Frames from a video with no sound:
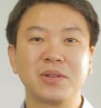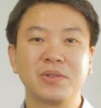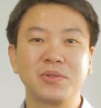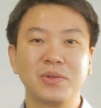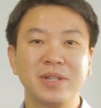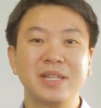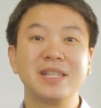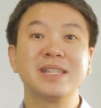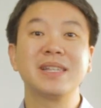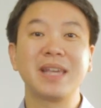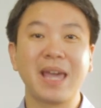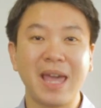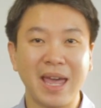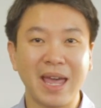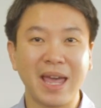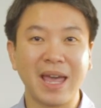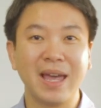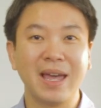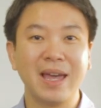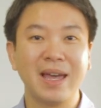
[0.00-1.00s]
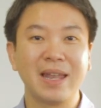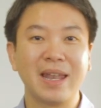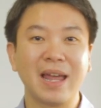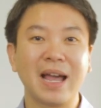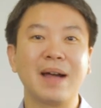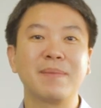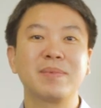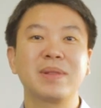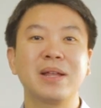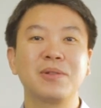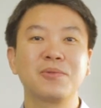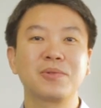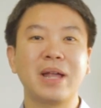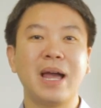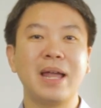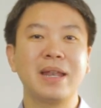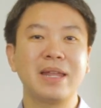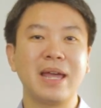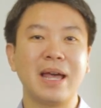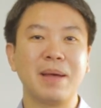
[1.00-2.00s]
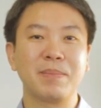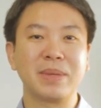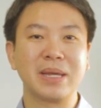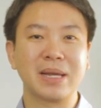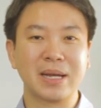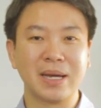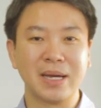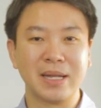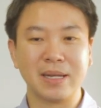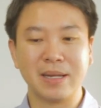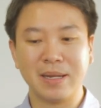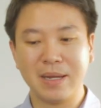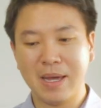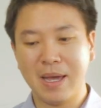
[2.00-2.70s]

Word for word: กลยุทธ์ DCA นะครับถ้าทุกท่านเนี่ยมีเงิน